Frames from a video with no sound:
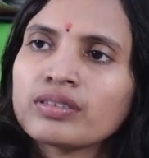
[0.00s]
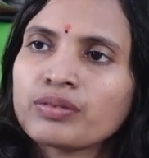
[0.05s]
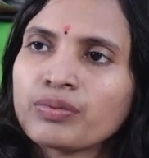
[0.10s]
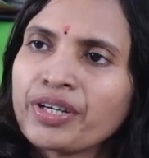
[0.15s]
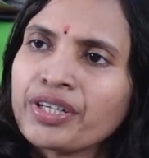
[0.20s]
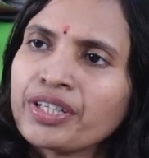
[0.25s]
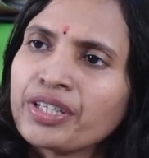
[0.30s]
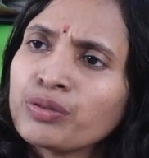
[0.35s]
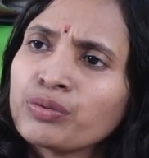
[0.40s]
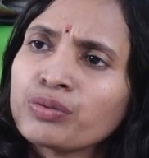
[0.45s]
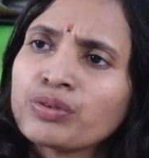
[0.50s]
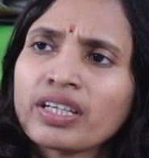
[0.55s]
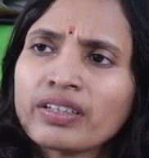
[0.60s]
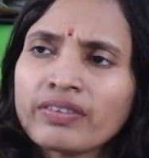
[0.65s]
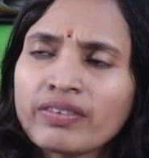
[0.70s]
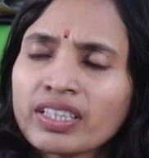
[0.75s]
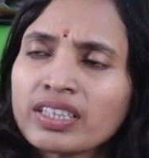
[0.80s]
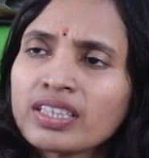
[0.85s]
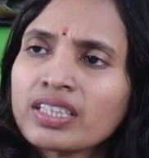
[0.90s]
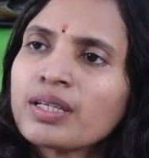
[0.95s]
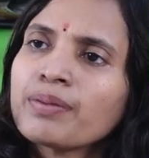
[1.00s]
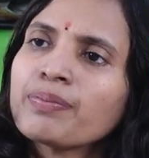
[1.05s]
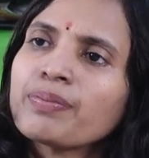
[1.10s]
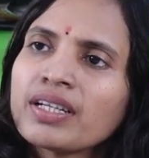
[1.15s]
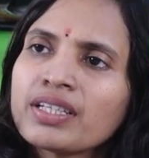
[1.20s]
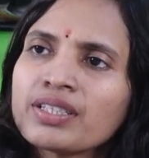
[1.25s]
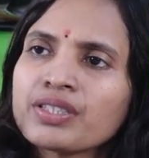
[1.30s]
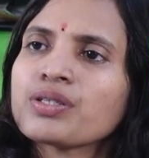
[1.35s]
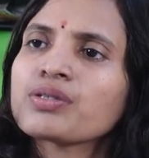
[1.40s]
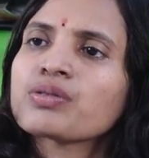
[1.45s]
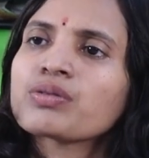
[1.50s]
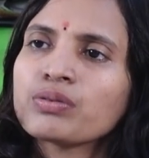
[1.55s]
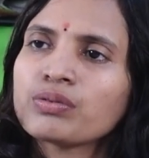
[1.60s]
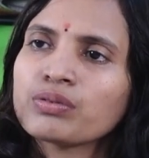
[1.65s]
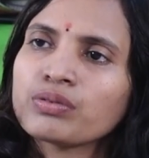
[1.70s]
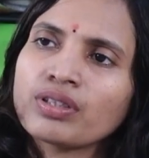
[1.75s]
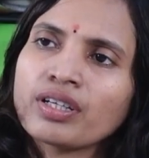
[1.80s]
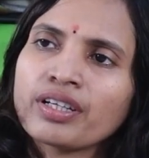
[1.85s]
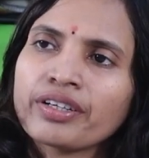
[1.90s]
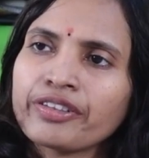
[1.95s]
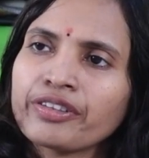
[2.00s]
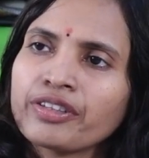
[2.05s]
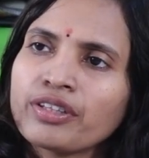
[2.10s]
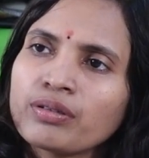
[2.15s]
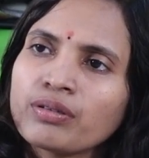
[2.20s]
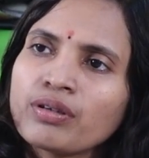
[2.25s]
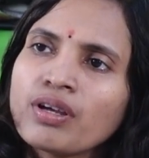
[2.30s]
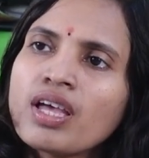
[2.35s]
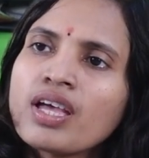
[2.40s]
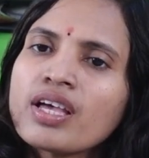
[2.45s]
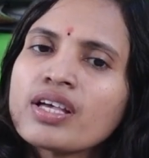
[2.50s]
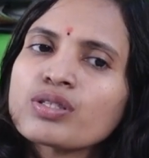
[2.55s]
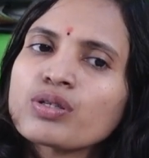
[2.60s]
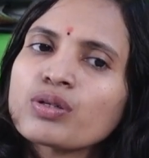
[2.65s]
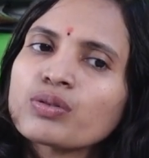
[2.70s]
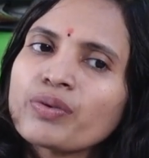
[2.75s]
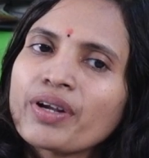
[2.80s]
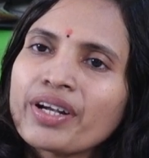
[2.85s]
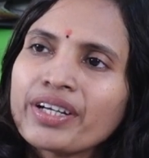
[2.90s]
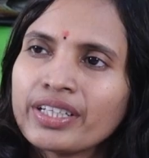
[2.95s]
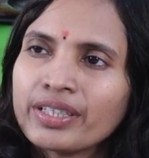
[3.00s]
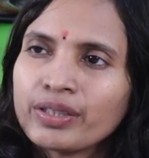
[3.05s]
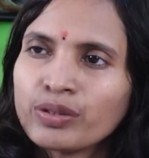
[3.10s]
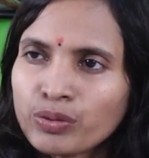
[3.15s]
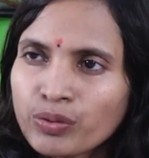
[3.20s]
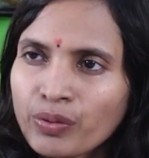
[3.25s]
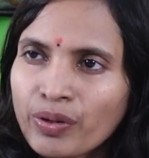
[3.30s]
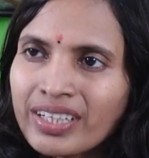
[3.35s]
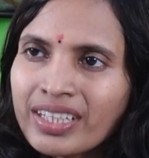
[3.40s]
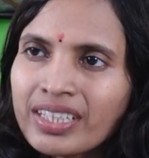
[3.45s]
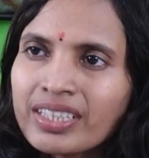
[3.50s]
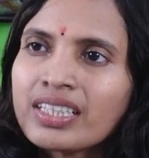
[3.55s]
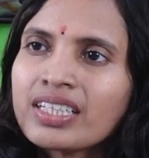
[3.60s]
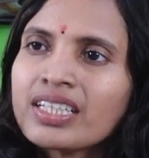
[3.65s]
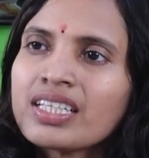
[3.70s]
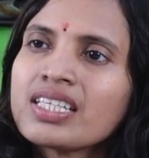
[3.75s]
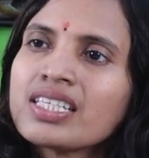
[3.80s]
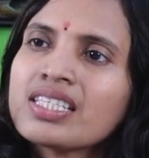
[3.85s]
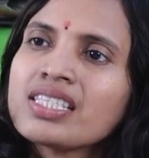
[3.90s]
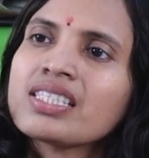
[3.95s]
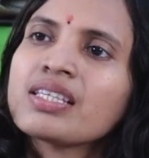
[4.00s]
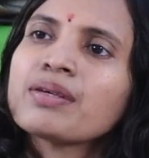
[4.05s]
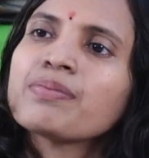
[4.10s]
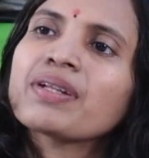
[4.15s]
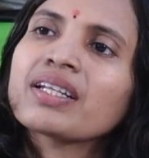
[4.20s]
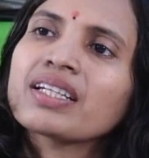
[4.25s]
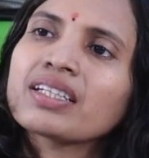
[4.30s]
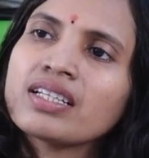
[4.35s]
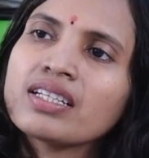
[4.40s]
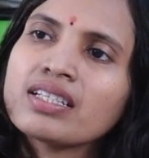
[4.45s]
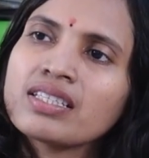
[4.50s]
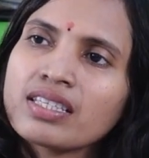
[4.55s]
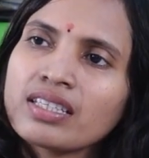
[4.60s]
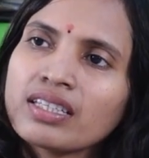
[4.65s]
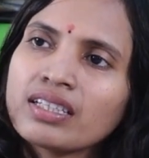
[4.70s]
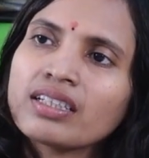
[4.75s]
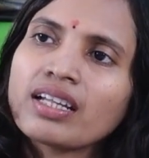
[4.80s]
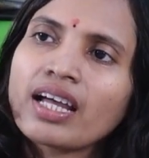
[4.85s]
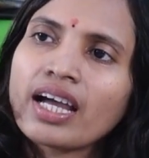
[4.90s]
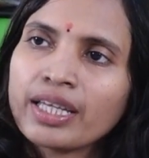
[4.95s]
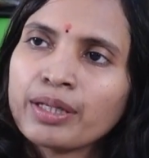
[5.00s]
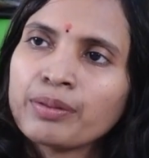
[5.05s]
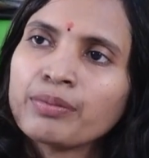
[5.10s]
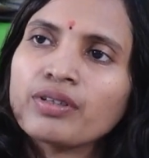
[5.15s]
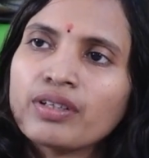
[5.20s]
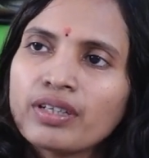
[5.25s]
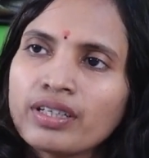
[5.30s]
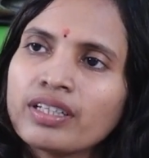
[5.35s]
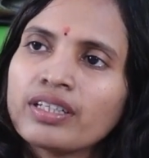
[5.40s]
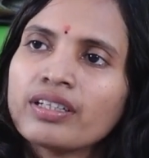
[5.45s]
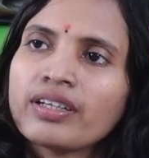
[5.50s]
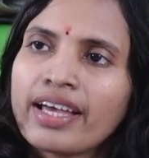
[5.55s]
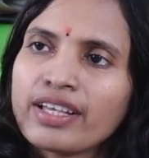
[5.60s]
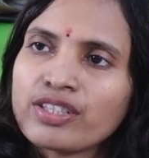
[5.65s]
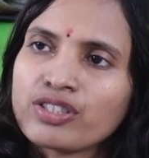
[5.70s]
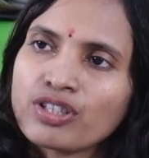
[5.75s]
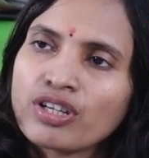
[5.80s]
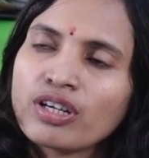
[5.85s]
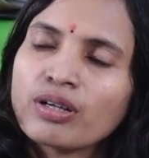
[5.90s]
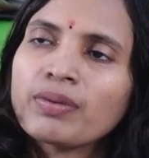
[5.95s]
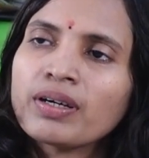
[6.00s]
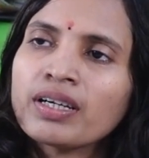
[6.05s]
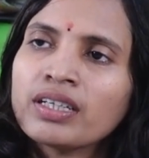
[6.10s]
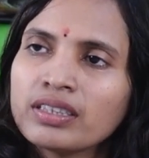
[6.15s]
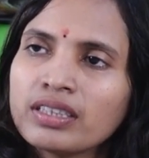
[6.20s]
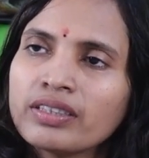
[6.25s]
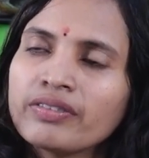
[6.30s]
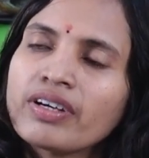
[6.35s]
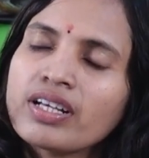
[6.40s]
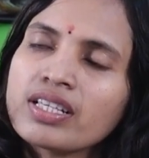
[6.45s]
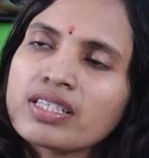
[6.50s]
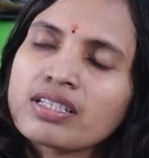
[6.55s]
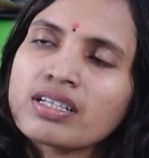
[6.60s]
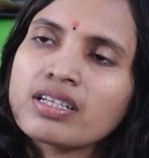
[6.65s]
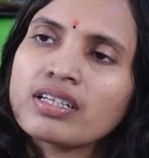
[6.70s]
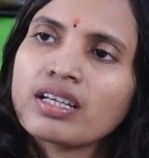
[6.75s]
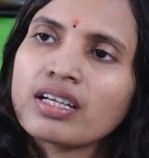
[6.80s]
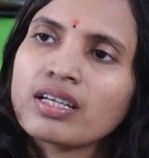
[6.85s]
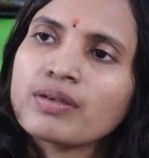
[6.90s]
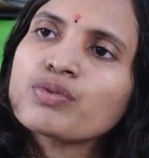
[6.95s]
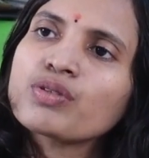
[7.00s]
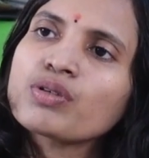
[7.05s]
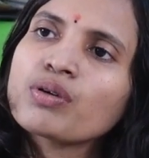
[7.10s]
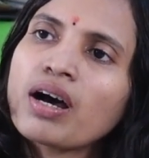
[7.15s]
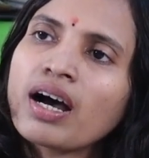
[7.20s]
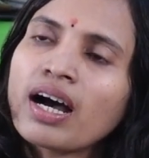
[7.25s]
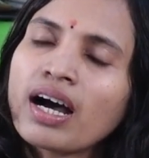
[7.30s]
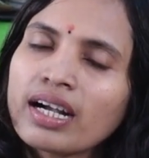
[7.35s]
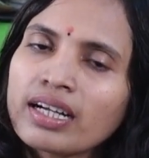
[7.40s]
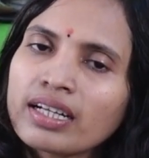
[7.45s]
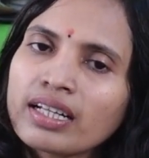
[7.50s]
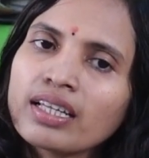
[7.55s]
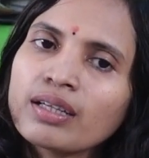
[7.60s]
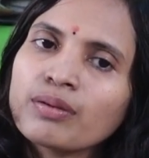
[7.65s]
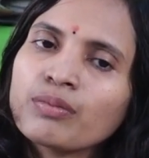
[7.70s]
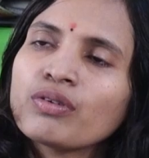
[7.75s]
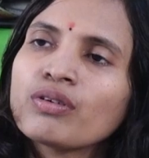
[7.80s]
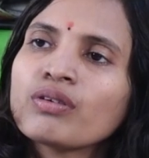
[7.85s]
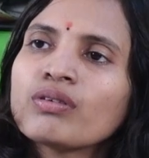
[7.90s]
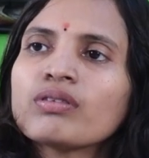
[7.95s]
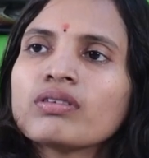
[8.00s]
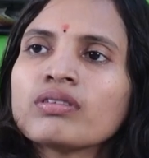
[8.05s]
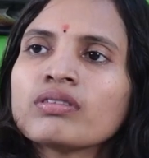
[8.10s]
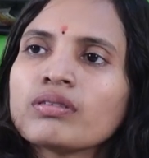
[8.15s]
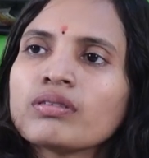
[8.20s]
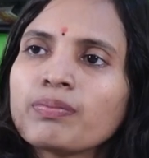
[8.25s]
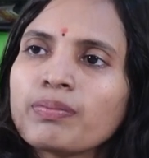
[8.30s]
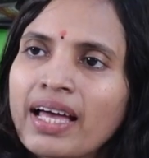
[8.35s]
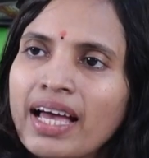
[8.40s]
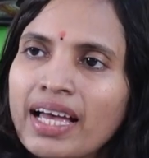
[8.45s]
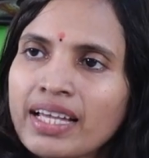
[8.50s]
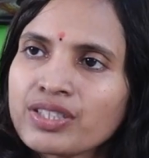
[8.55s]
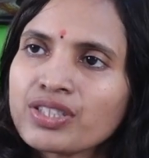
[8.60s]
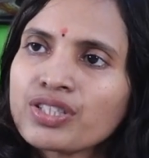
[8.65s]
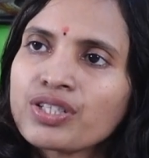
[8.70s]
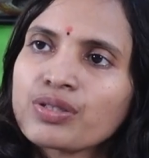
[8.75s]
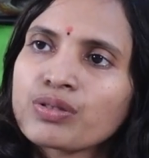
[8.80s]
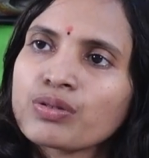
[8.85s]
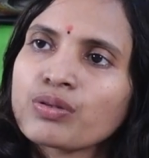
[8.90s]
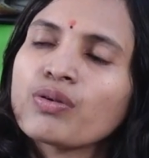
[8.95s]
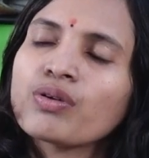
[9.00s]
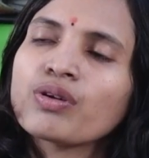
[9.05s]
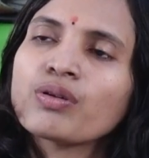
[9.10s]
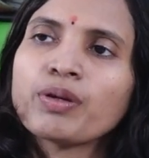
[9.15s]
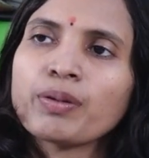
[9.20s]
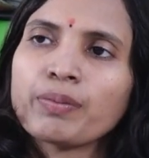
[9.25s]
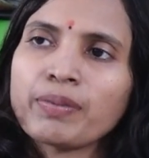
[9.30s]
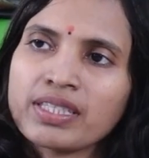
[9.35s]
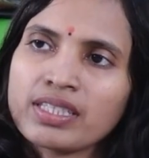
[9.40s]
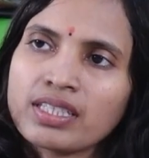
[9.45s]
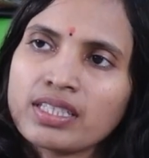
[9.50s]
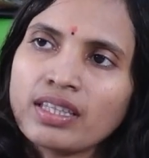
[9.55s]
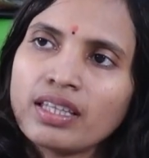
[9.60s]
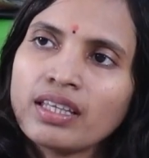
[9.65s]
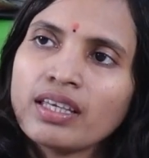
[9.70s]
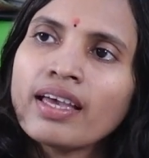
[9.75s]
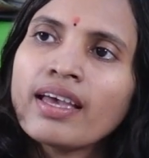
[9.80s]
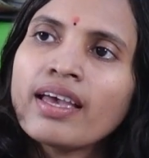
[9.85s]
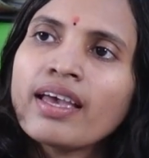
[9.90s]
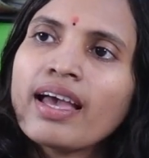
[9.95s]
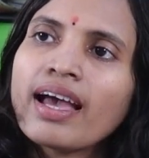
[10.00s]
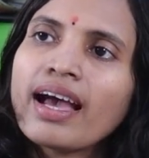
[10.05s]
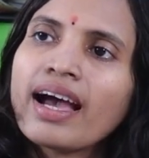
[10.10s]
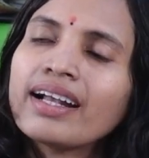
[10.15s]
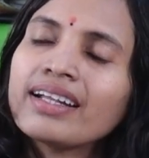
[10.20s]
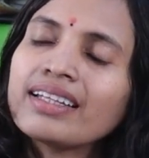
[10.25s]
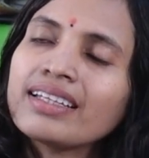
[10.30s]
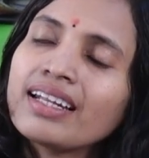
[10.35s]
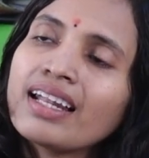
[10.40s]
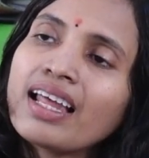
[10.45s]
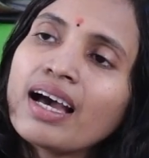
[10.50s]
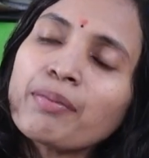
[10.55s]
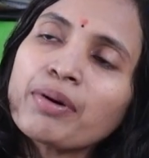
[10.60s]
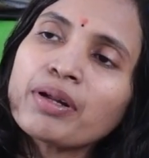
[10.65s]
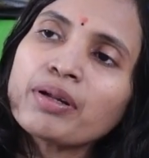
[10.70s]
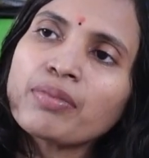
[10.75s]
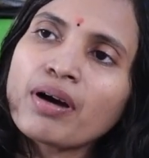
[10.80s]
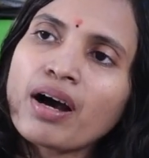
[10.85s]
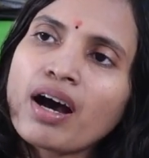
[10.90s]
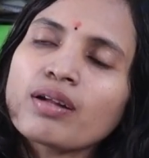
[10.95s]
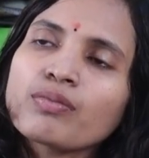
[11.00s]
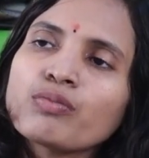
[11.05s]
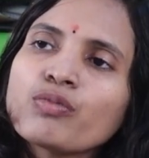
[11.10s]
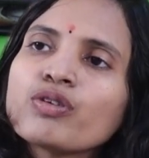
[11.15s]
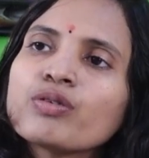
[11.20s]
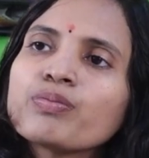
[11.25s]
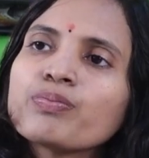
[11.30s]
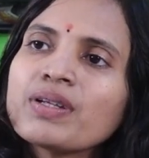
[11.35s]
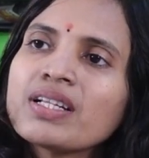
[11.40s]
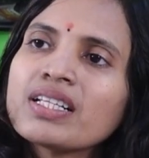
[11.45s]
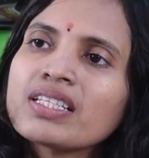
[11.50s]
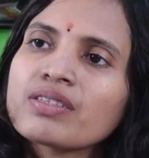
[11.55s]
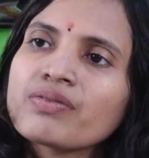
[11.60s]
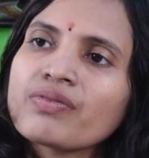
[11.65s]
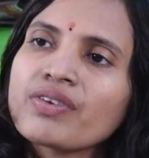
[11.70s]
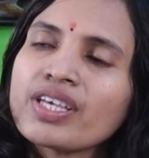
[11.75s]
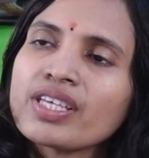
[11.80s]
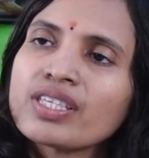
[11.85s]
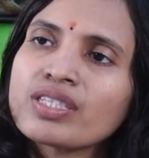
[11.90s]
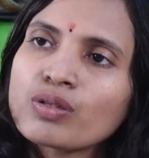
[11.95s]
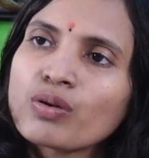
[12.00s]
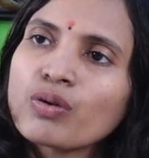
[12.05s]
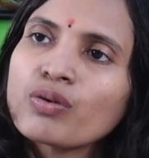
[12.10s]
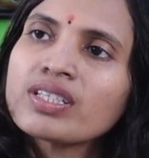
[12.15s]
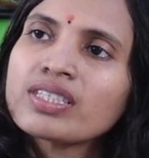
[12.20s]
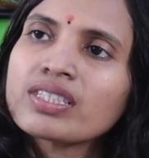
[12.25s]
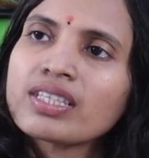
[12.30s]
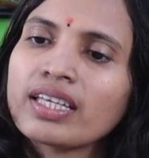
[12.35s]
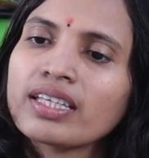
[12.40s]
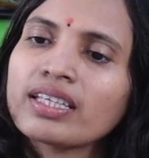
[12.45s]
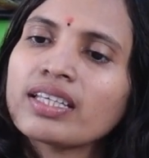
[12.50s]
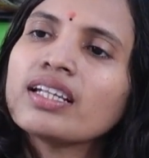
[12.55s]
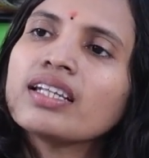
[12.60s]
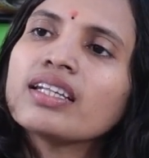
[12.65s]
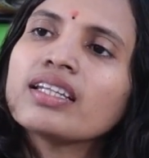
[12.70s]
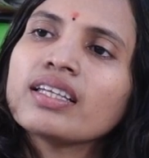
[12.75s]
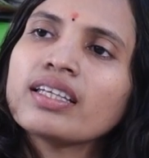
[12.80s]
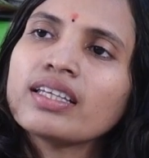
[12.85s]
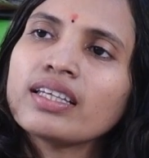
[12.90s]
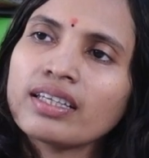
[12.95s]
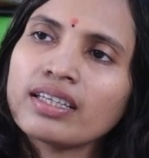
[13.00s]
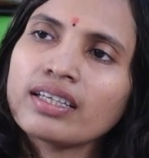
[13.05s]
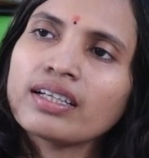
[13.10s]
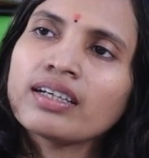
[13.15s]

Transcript: ట్వంటీ టూ తర్వాతనే పెళ్లి చేసుకుంటున్నారు అందరూ సో ట్వంటీ టూ ట్వంటీ త్రీ ఈజ్ ద ప్రెగ్నెన్సీ టైం అంటే న్యాచురల్ బర్త్ ఇవ్వాల్సిన టైం సో ఆ టైంలో ప్లాన్ చేసుకోవడమే మంచిది అండ్ ఇలా మనం హార్మోన్ పిల్స్ వేసుకొని సైకిల్ని